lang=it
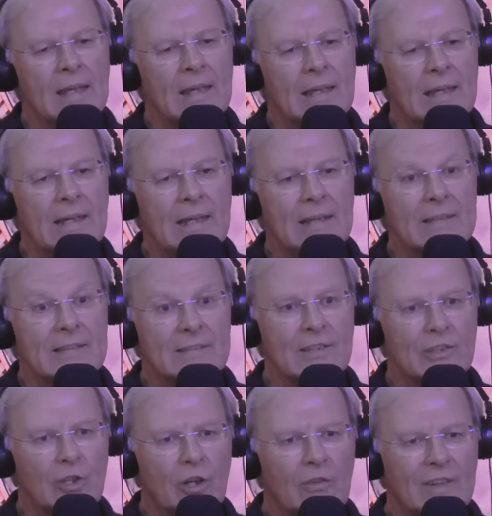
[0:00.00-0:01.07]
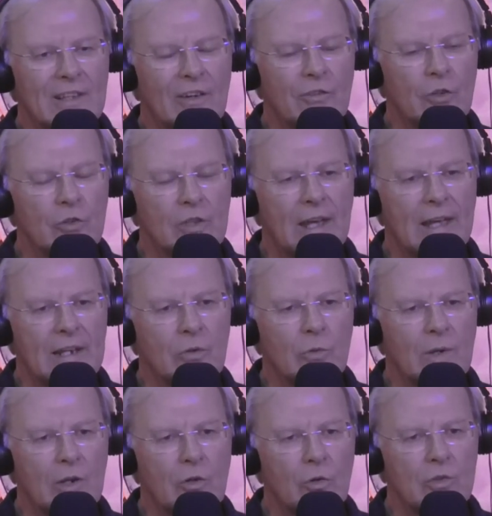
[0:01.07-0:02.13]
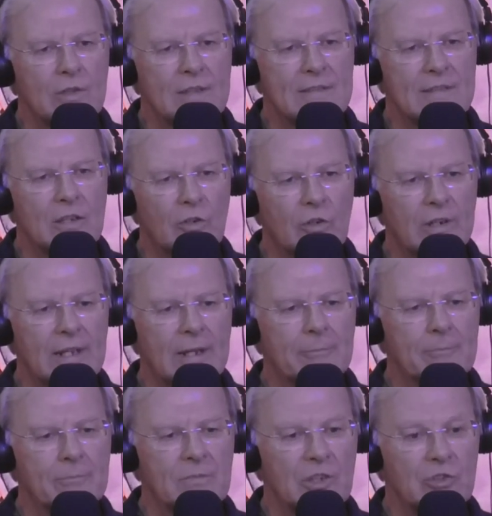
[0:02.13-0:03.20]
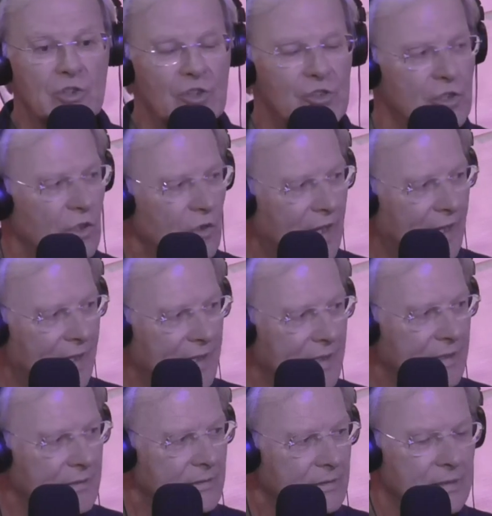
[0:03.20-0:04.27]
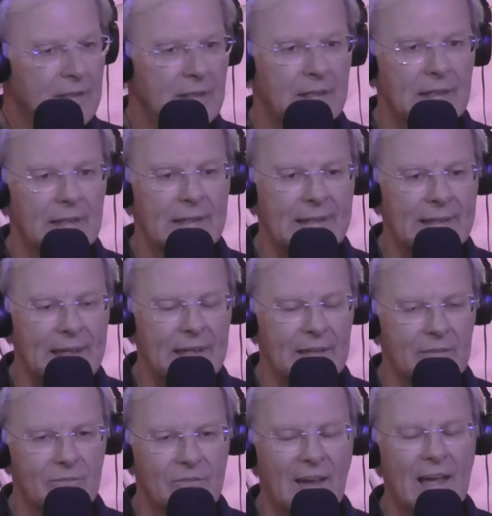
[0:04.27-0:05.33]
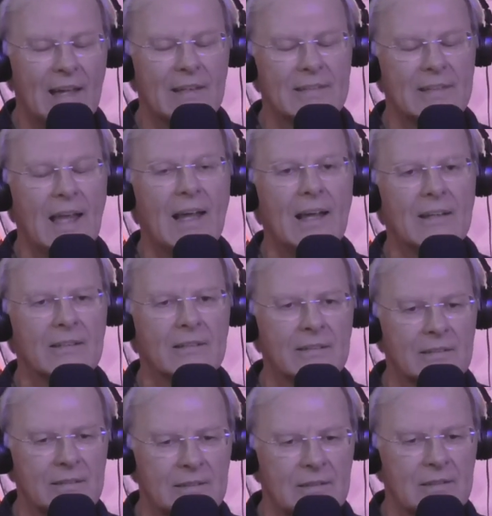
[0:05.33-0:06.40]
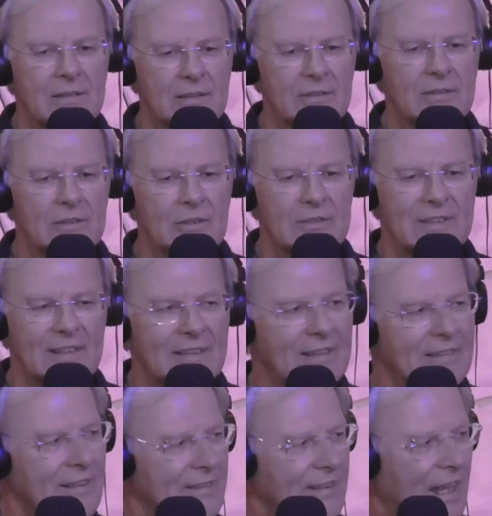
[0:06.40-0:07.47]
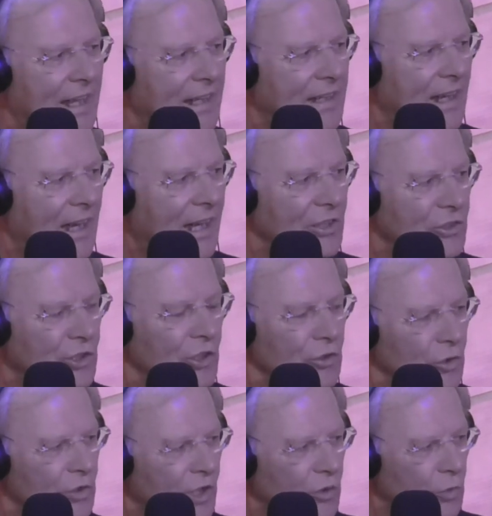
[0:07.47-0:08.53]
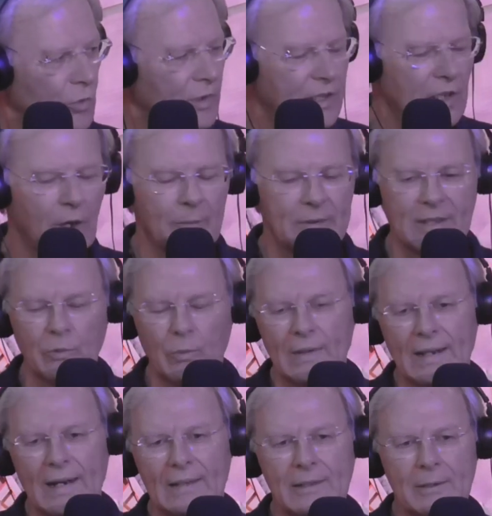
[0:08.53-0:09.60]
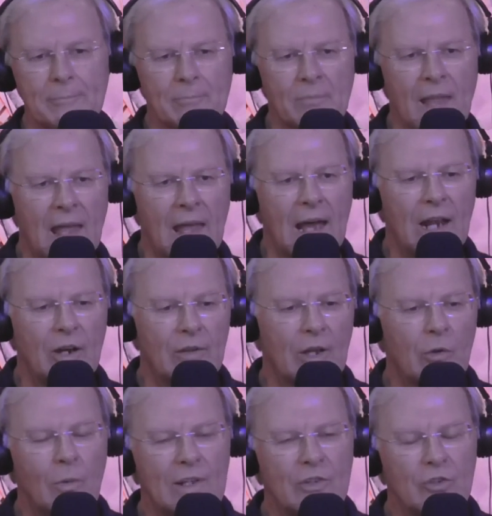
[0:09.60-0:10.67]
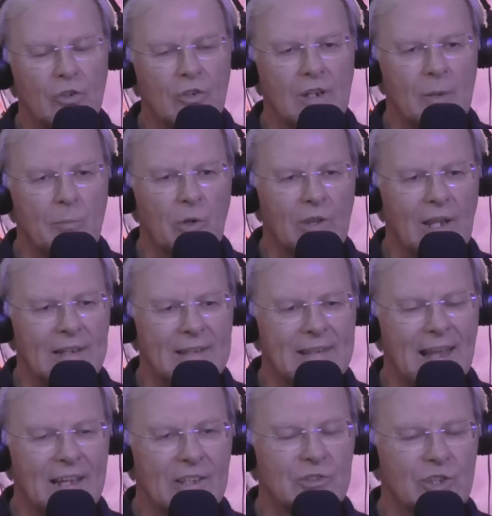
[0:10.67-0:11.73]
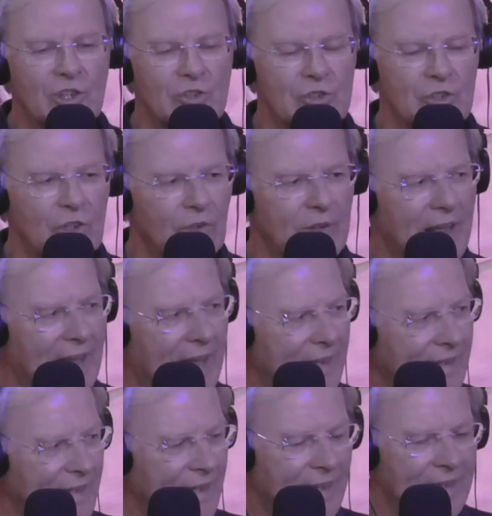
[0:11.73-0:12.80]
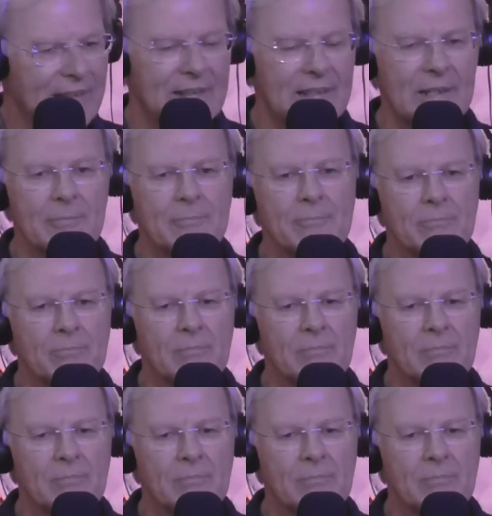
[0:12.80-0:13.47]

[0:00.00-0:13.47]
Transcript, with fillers: eh, si trova ad affrontare una condizione gestionale che va da 76 a 181 km quadrati. Allora, quali sono le modalità gestionali anche?